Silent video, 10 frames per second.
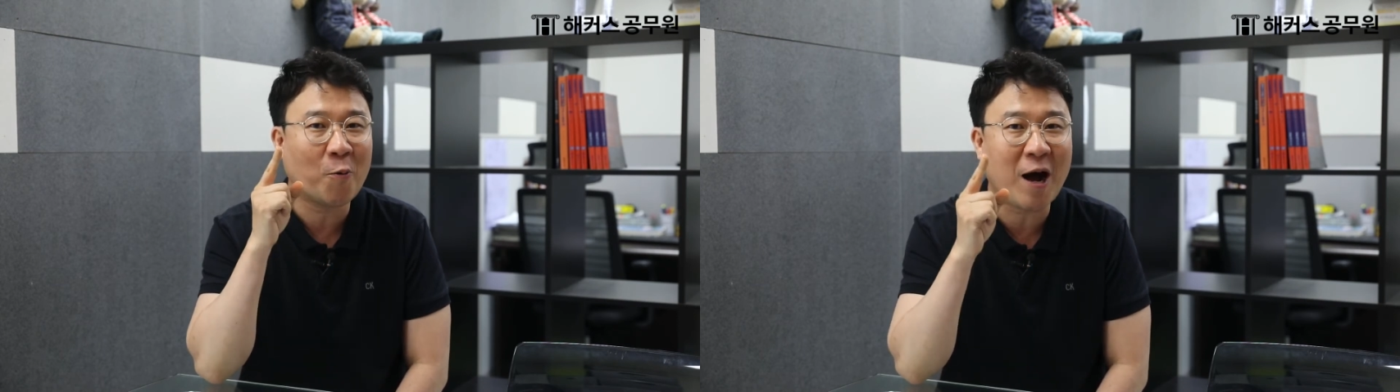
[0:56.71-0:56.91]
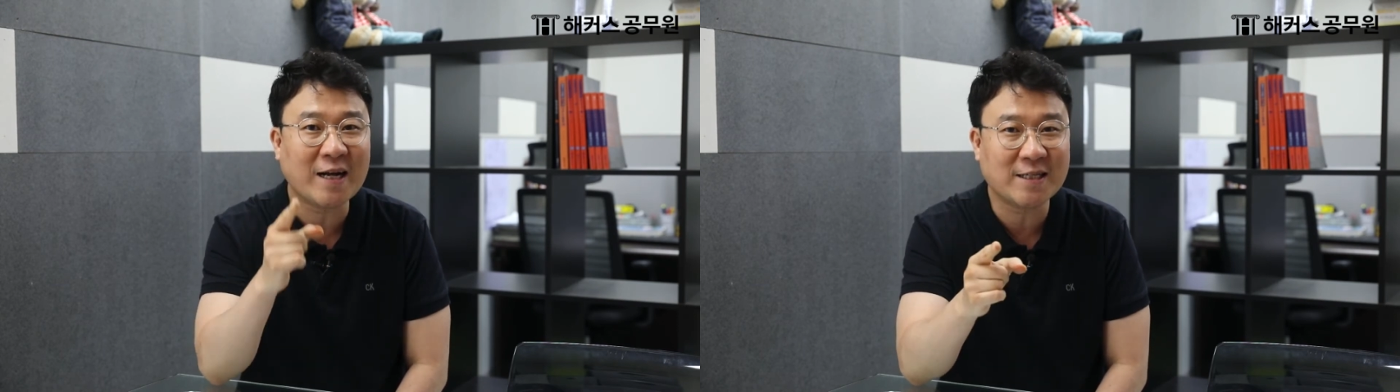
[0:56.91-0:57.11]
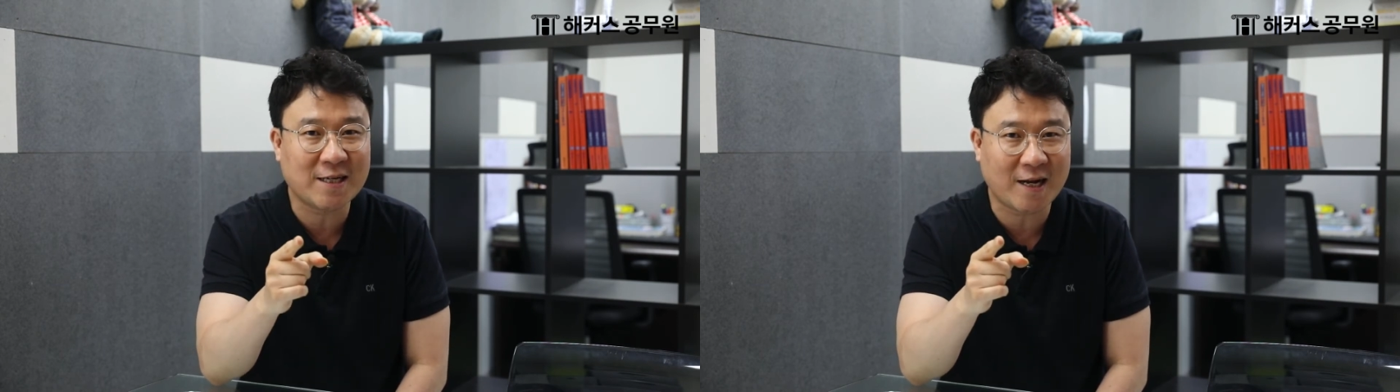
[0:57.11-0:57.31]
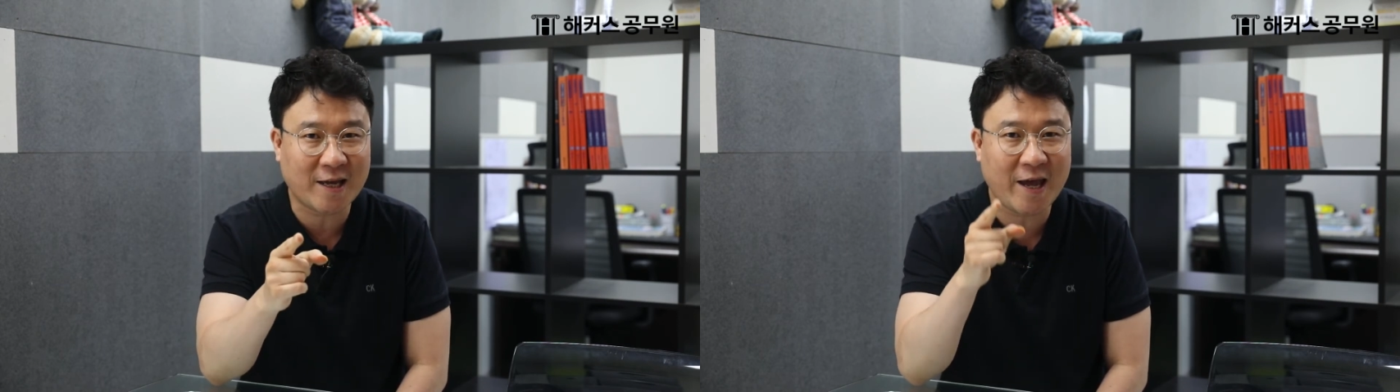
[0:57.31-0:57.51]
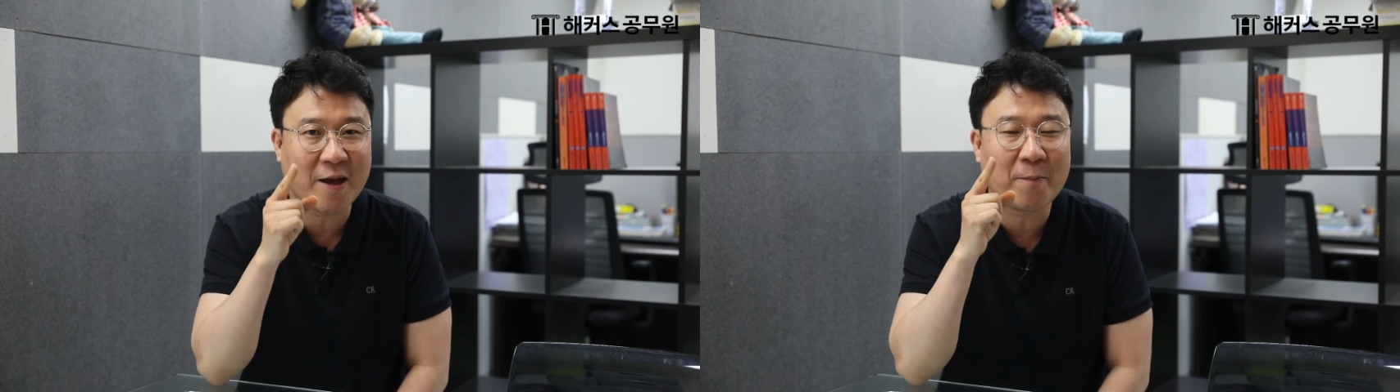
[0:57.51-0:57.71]

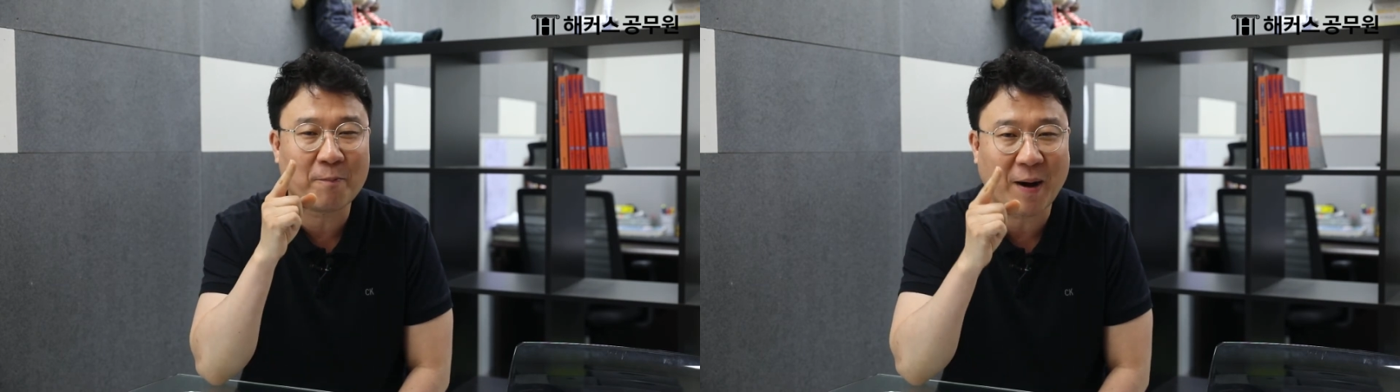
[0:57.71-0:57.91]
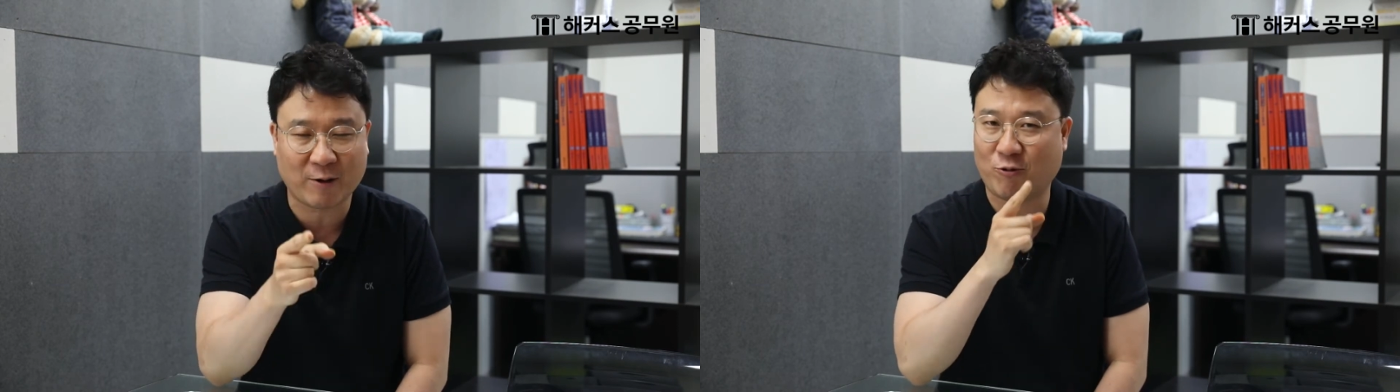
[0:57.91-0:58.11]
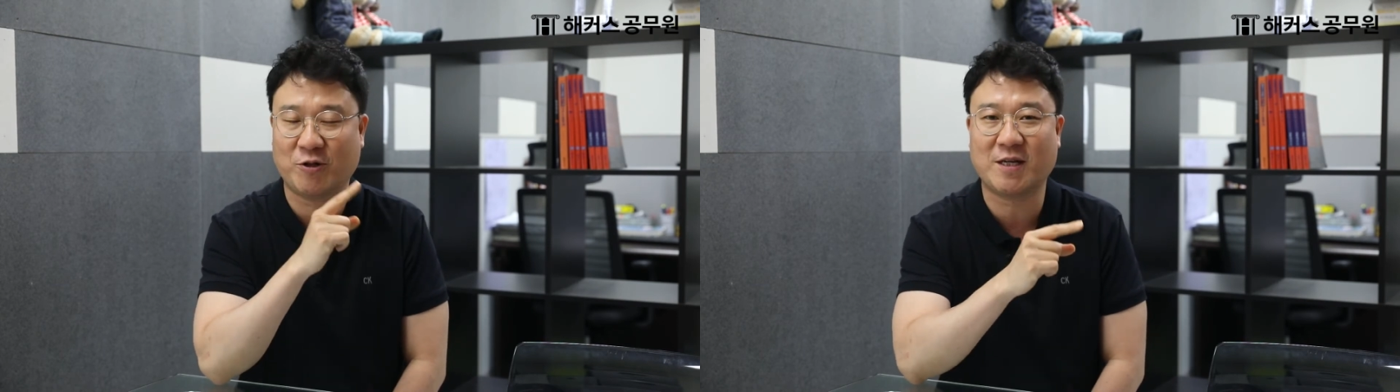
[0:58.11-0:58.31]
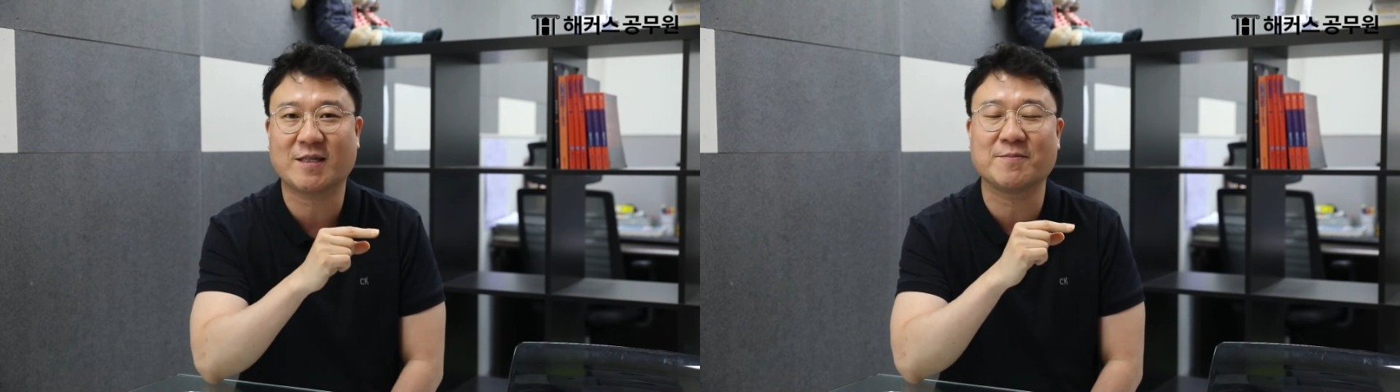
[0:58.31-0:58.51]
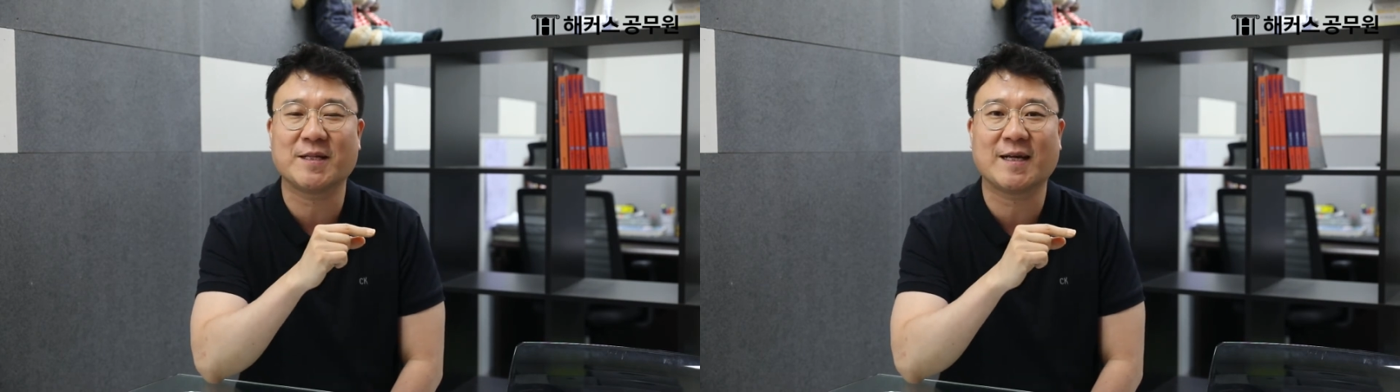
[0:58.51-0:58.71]
확실하게 바꾸어
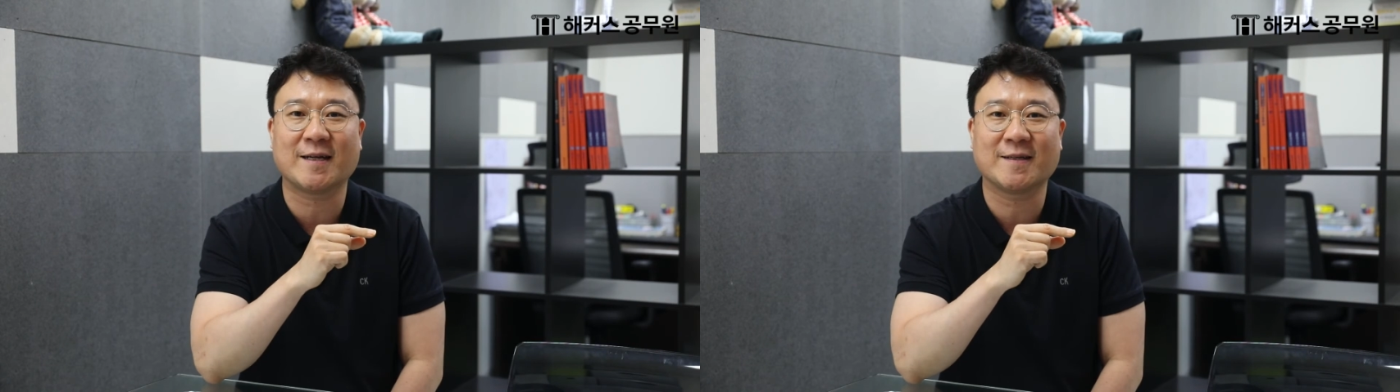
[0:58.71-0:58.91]
드리겠습니다.